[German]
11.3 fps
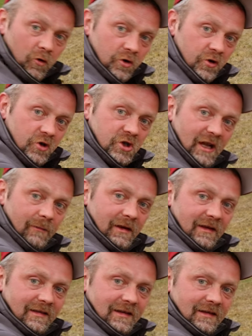auch noch
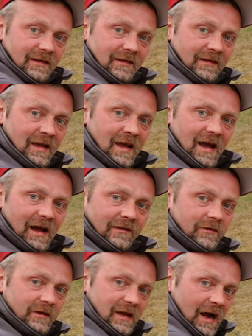stabilisiert ist.
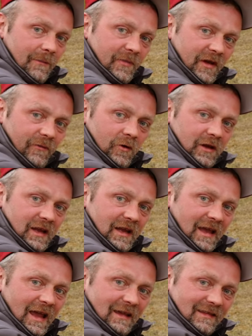Also ihr habt da
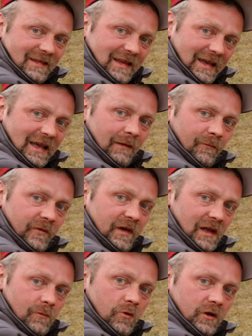wirklich extrem
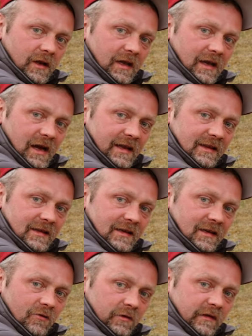viele Möglichkeiten,
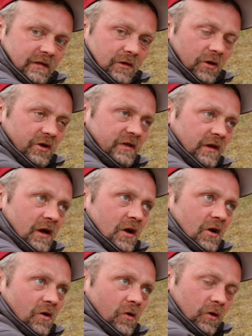die ihr nutzen könnt
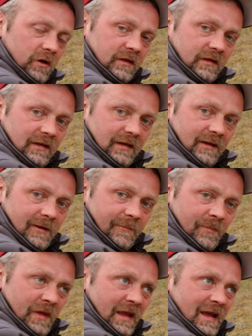und
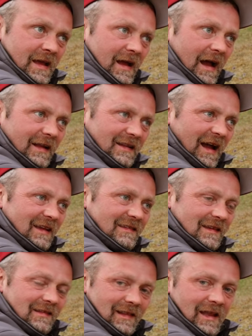ähm, ein
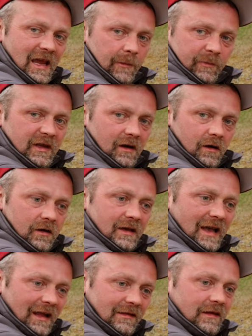30. hebt ihr
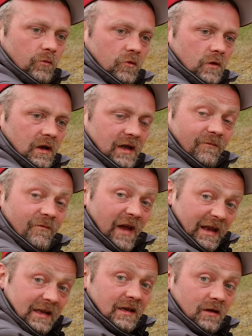ganz gemütlich,
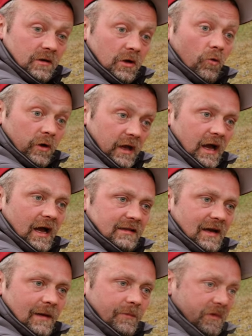wenn ihr eine ruhige
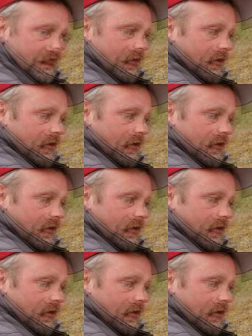Hand habt,